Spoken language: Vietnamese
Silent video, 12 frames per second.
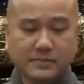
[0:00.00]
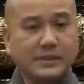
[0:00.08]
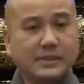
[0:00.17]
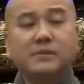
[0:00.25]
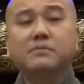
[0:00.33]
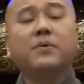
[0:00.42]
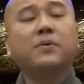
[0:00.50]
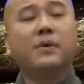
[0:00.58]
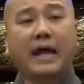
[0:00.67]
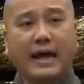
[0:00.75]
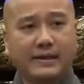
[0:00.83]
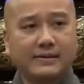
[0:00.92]
Nhưng bù
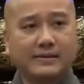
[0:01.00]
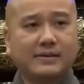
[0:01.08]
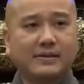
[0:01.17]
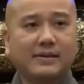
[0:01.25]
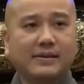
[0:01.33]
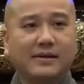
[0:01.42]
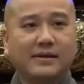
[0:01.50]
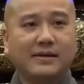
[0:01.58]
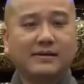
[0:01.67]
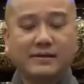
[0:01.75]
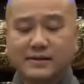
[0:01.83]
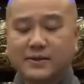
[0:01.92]
lại,
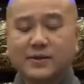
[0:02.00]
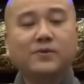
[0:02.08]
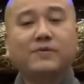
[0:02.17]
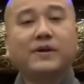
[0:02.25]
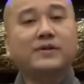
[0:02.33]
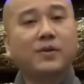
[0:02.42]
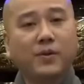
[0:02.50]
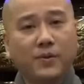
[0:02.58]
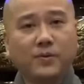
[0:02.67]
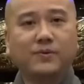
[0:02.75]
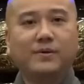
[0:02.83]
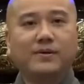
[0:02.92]
người tu,
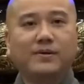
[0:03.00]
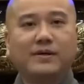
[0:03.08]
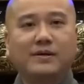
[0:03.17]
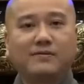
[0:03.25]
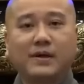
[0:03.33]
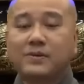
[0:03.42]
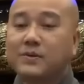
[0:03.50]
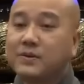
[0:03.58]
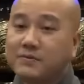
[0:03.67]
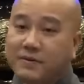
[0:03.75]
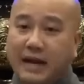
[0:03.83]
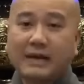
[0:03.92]
phải
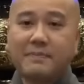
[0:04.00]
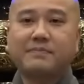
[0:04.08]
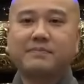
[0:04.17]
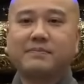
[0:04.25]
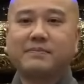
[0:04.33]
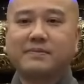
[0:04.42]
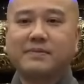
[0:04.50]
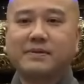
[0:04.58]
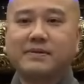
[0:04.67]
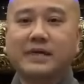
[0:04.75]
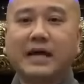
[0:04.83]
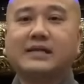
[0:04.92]
thuyết pháp
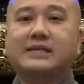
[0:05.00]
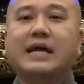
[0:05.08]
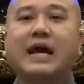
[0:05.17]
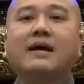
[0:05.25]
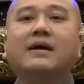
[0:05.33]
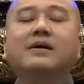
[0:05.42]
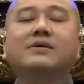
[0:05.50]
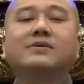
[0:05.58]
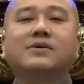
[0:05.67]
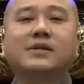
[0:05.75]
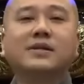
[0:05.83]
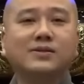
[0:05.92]
để trả ơn
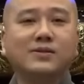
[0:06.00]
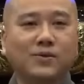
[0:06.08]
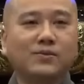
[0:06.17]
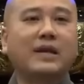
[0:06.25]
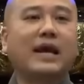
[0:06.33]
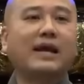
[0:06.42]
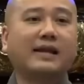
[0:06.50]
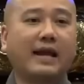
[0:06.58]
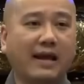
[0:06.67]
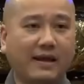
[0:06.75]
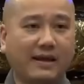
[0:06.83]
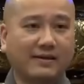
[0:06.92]
cho tín chủ đàn
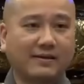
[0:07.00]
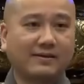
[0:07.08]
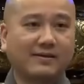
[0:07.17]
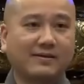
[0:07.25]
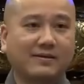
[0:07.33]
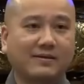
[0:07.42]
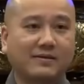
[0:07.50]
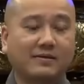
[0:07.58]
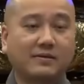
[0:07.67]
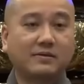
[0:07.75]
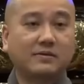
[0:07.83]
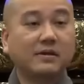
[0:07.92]
na.
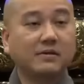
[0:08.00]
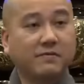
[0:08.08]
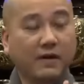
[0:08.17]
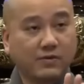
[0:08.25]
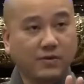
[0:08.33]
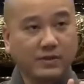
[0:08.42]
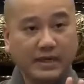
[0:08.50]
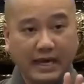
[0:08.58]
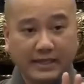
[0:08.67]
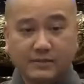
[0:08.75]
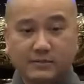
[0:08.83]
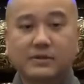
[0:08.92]
Đức Phật có
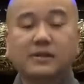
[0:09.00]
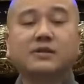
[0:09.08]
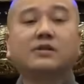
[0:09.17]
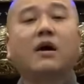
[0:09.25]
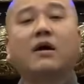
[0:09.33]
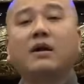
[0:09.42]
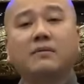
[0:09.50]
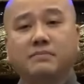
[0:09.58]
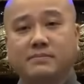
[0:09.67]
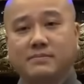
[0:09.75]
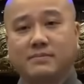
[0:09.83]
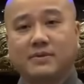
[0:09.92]
dạy trong kinh rõ lắm.
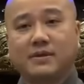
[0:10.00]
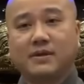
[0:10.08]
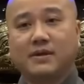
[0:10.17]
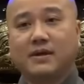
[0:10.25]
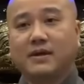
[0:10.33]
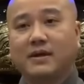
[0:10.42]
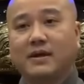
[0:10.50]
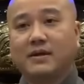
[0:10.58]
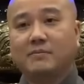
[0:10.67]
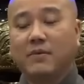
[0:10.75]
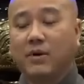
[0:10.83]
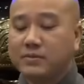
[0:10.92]

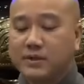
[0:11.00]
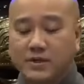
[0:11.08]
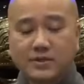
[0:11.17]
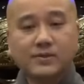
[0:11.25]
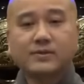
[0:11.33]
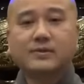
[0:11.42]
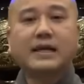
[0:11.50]
Một người xuất